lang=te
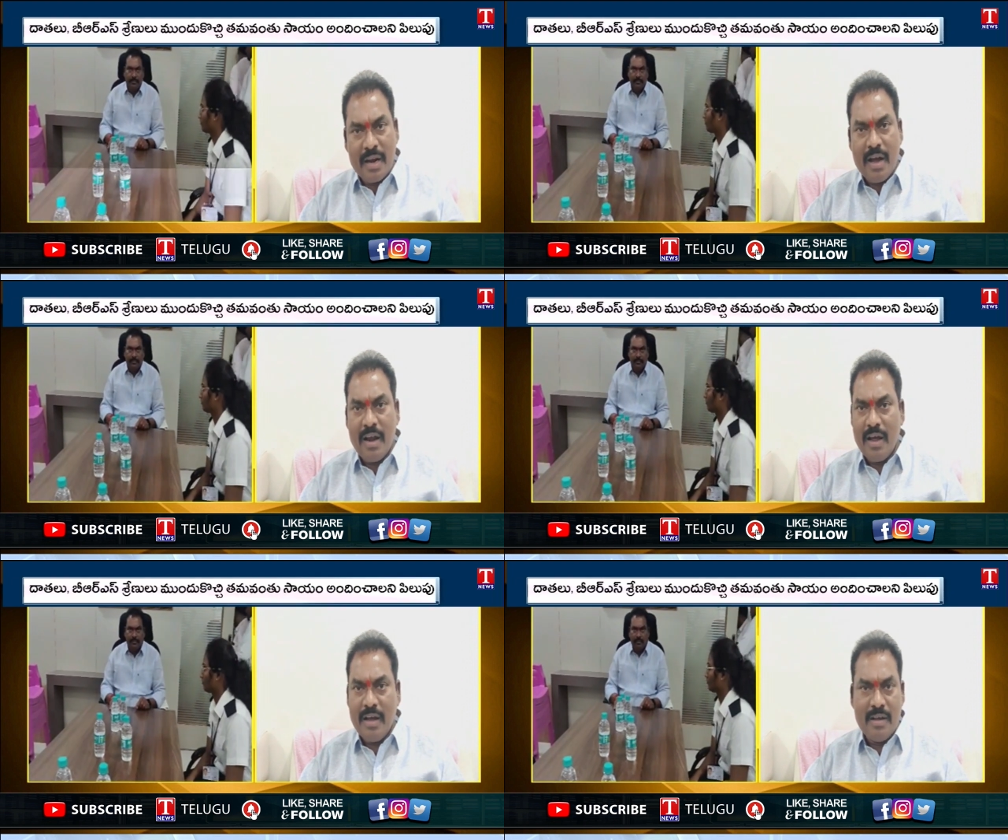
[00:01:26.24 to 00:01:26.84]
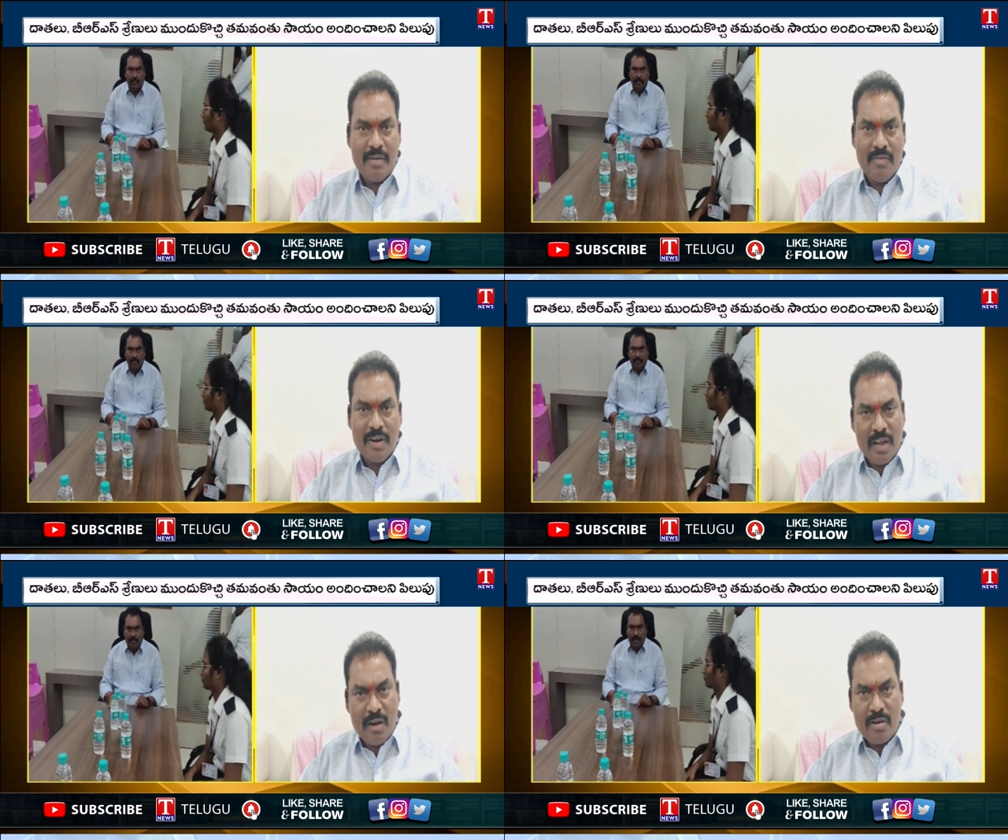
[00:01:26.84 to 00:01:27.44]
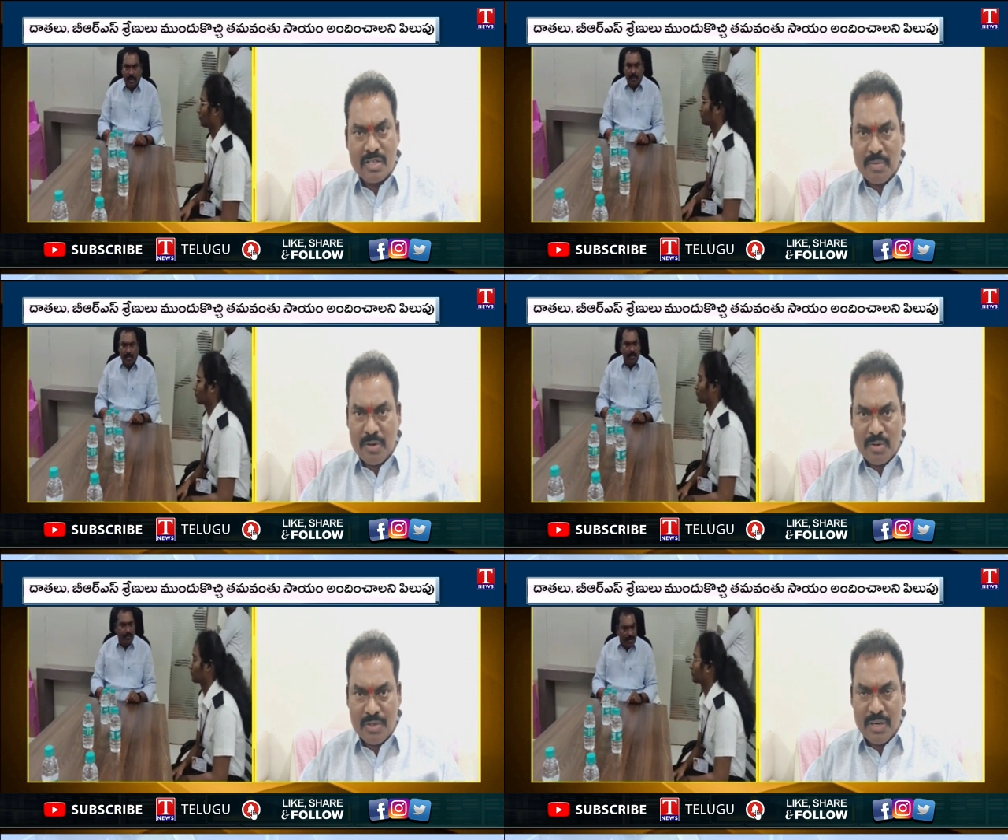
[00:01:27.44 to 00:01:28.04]
రకాల వనరులను
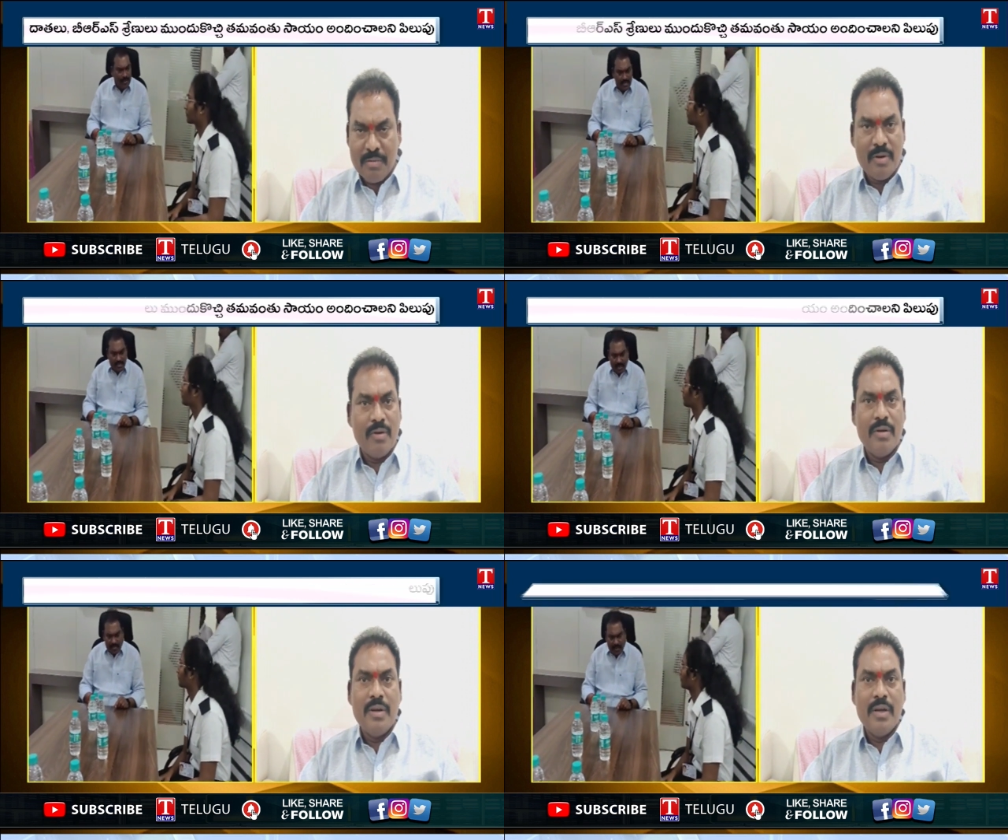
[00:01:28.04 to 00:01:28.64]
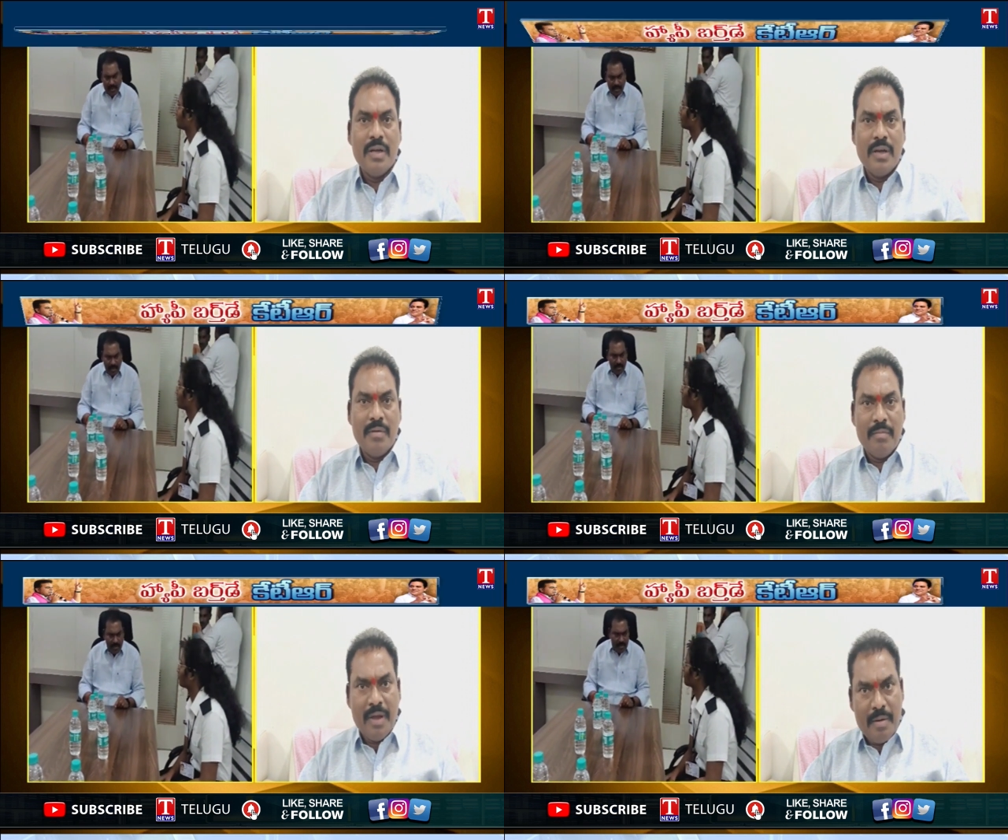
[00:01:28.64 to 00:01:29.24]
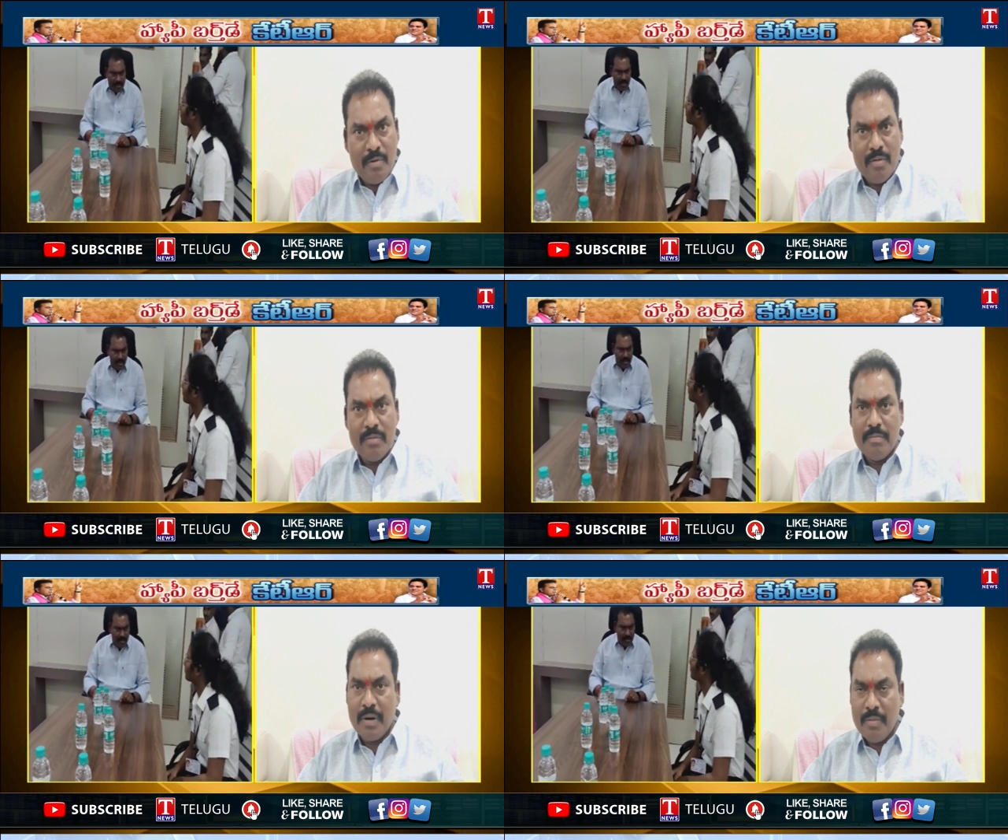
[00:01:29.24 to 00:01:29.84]
సమకూర్చడంలో మేము
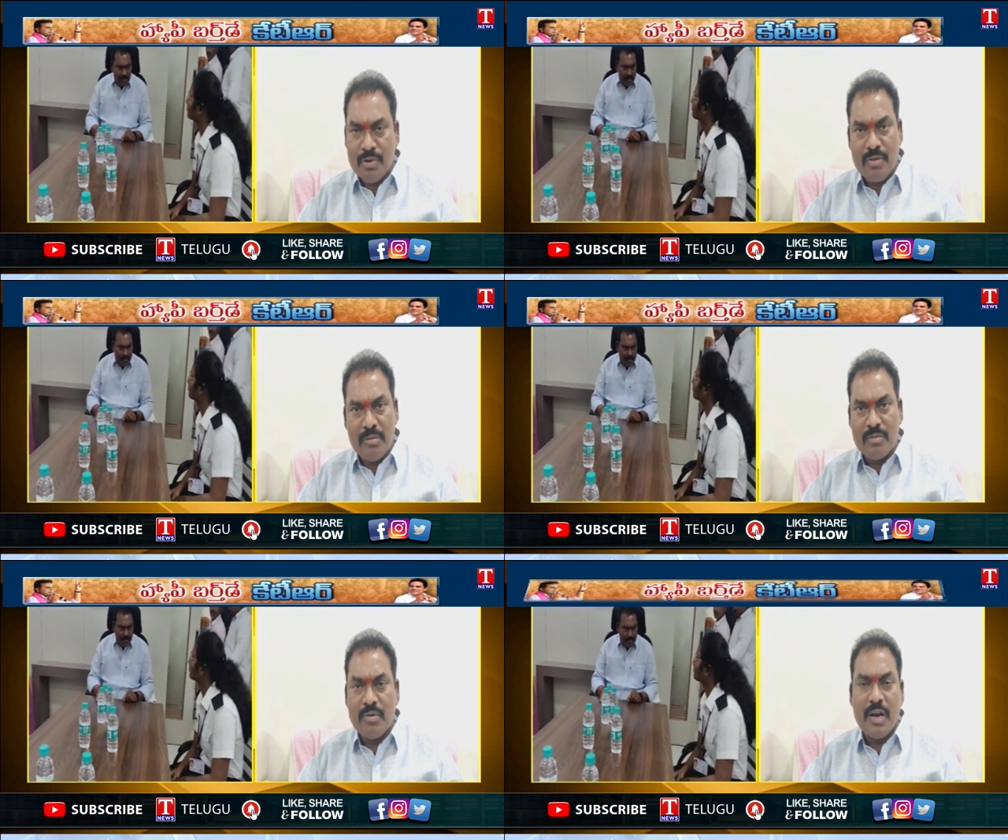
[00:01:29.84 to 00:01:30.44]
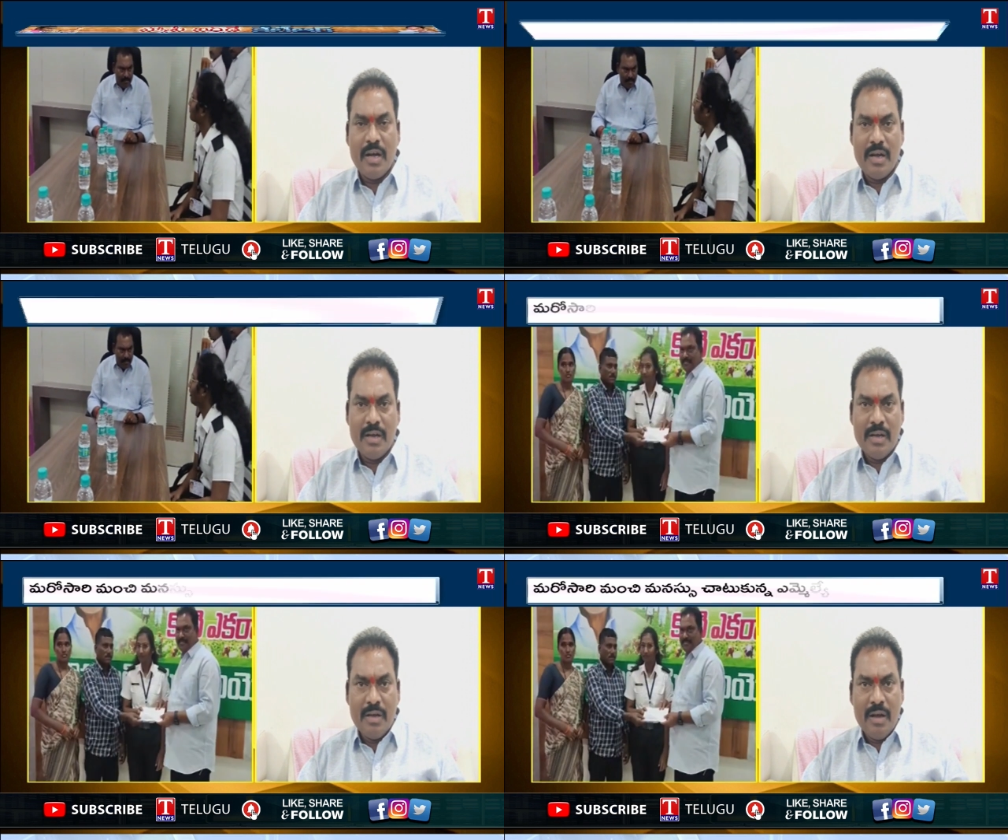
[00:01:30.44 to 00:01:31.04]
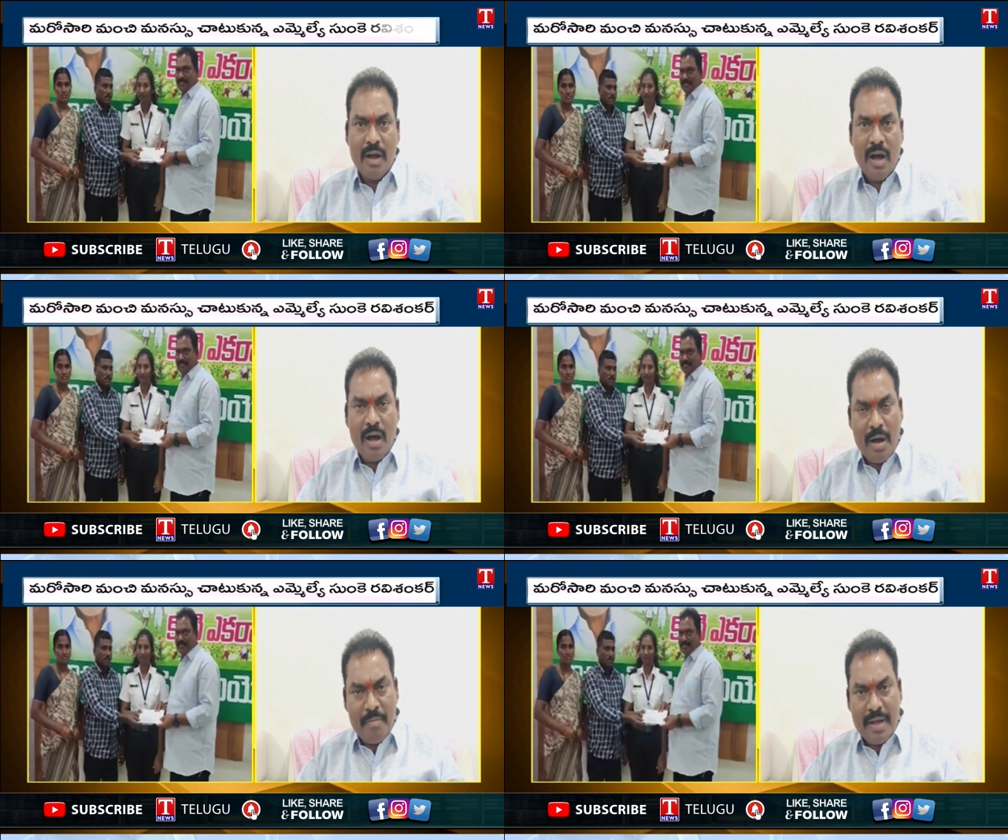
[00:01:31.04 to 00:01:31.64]
ప్రభుత్వం కూడా ఆ
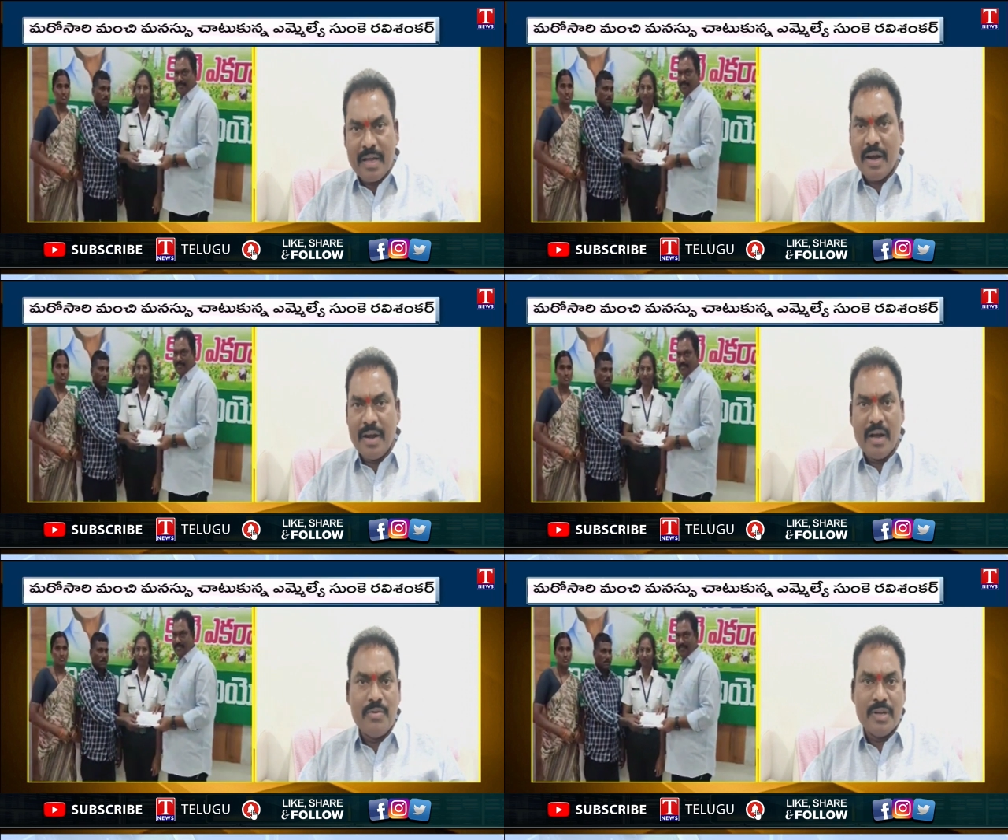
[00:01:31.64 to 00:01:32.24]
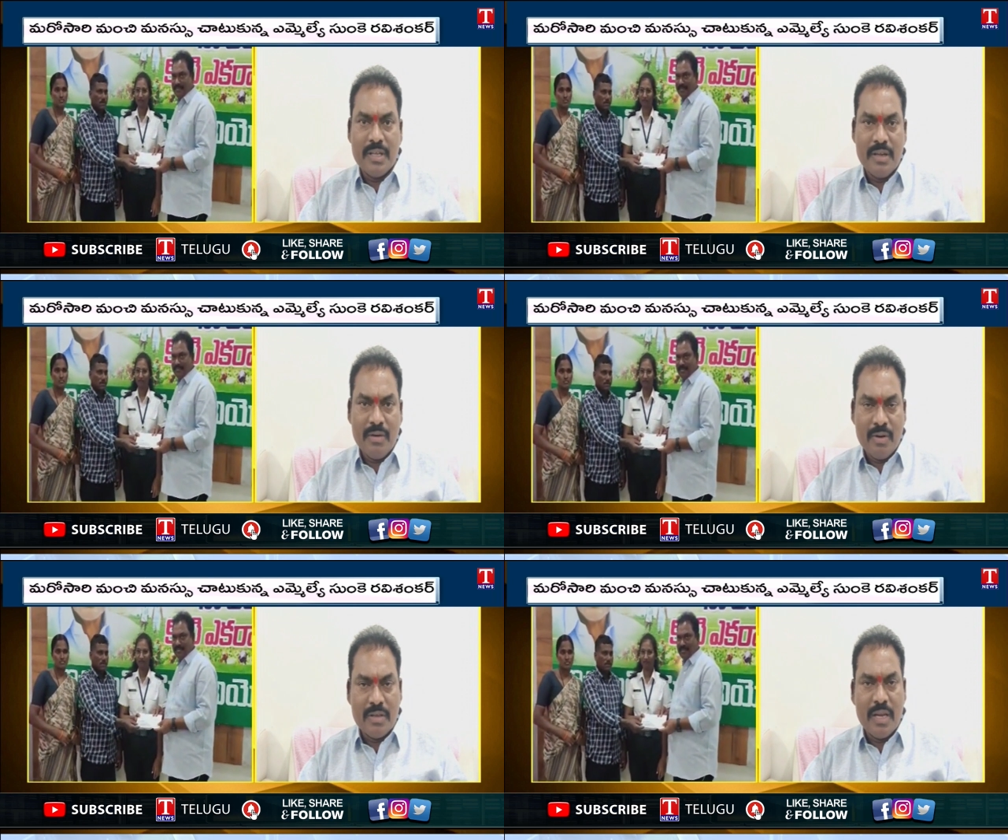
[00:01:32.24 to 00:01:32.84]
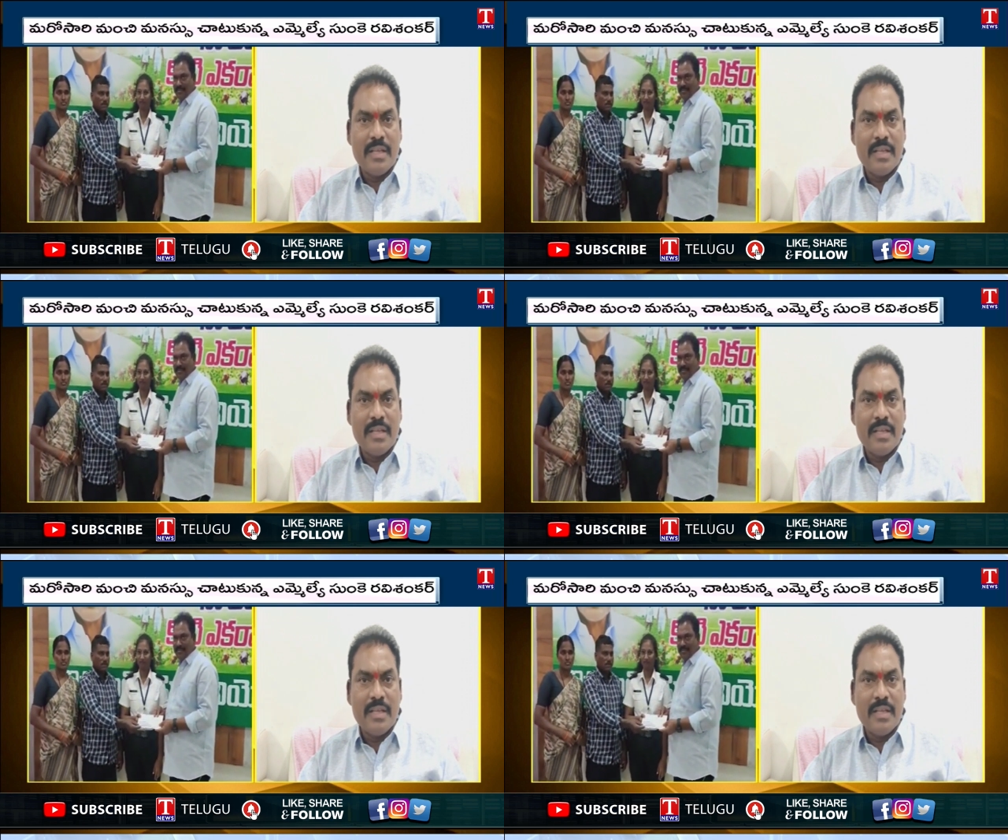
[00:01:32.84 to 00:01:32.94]
అమ్మాయికి అండగా ఉంటుంది ఒక